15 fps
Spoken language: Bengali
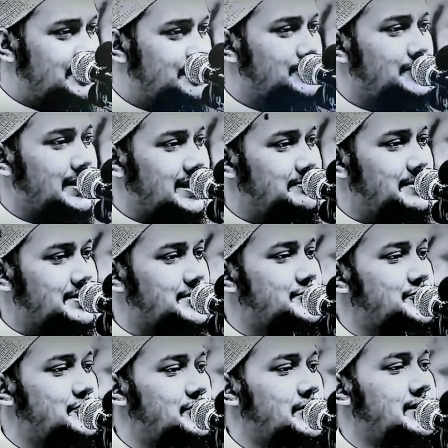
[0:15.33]
একটু এর
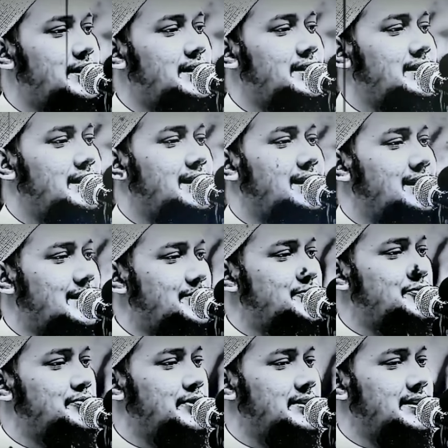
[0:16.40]
মাঝে সময় নেন
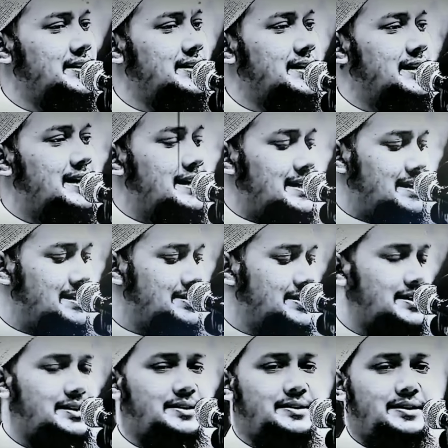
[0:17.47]
আল্লাহকে সময় দেন
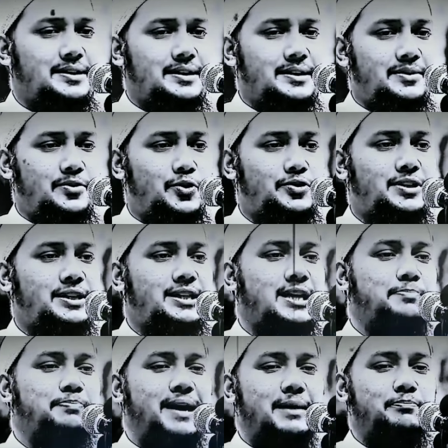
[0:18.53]
নিজের
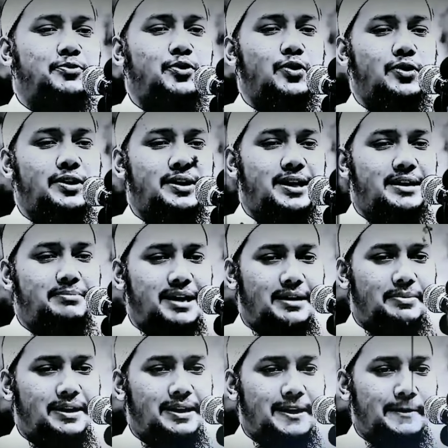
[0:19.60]
অতীতের পাপগুলোকে নিয়ে
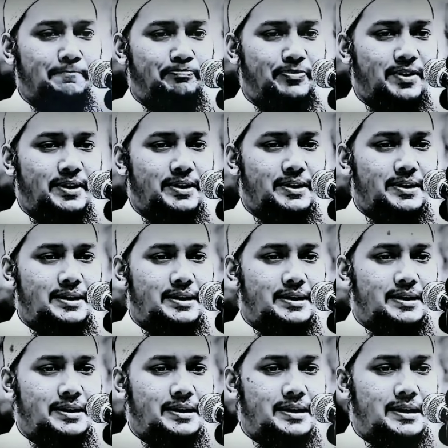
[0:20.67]
ভাবেন
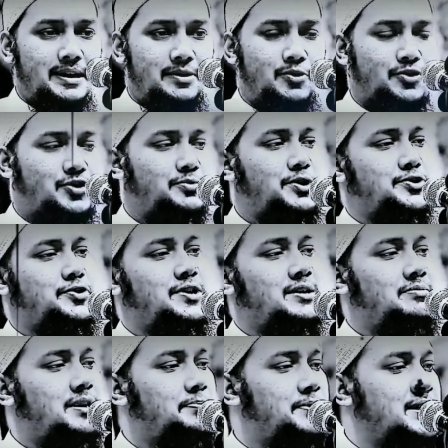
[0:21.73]
কত
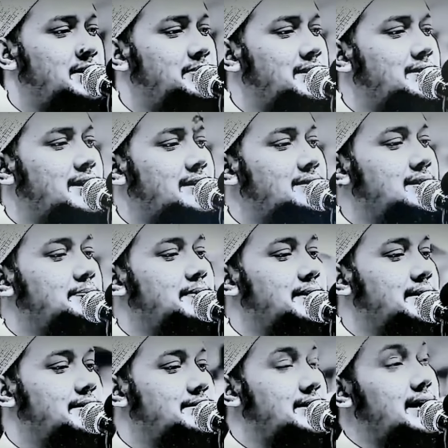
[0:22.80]
বছর আমরা পৃথিবীতে থাকতে
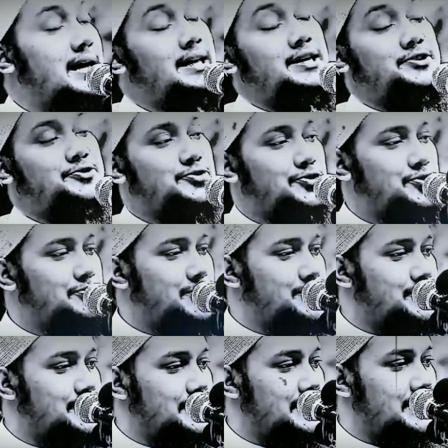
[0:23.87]
পারি হাইয়েস্ট কত
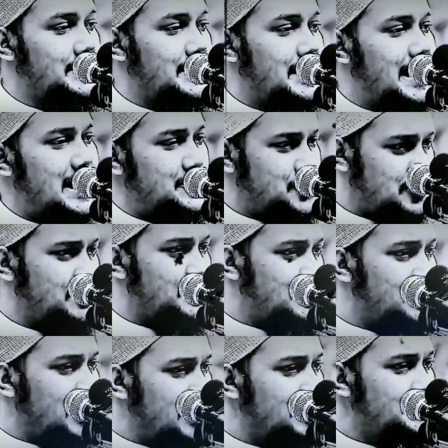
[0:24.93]
বছর একশো
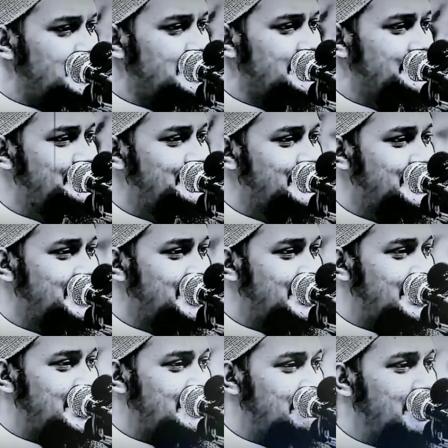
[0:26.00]
বছর হাইয়েস্ট
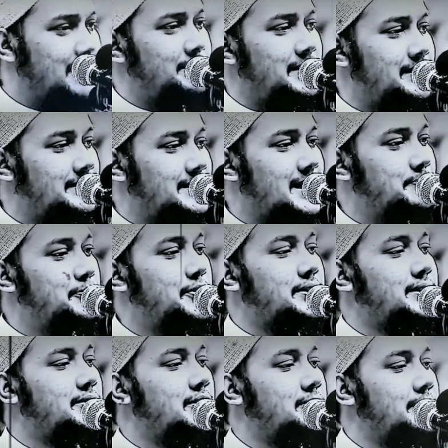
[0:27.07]
ভাবেন
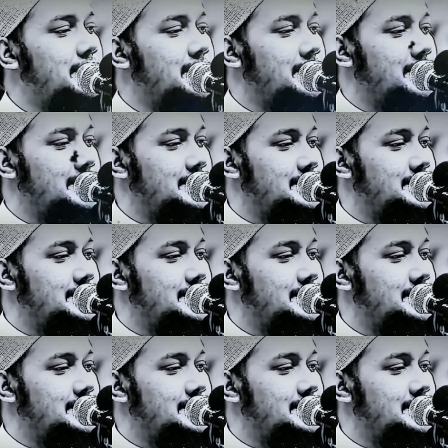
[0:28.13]
তারপরে কি হবে